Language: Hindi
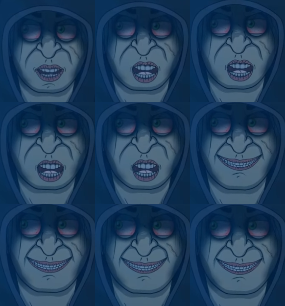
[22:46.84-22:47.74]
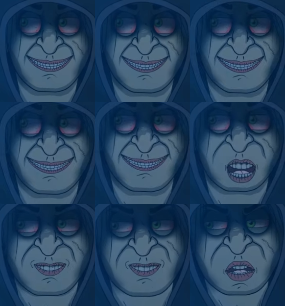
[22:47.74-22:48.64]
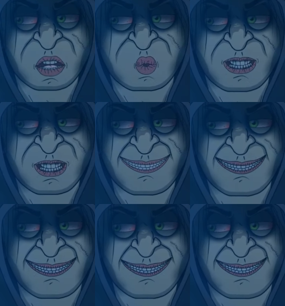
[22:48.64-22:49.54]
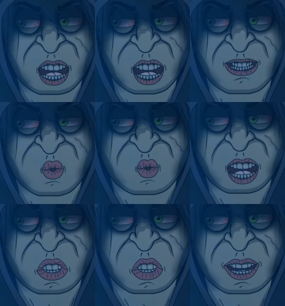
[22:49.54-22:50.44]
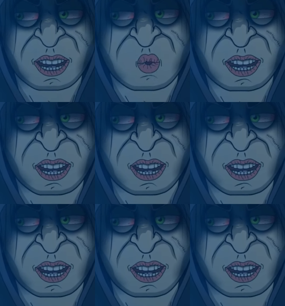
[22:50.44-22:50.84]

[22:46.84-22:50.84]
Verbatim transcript: मैं जानता हूं हम लोगों में काफी कुछ सामान है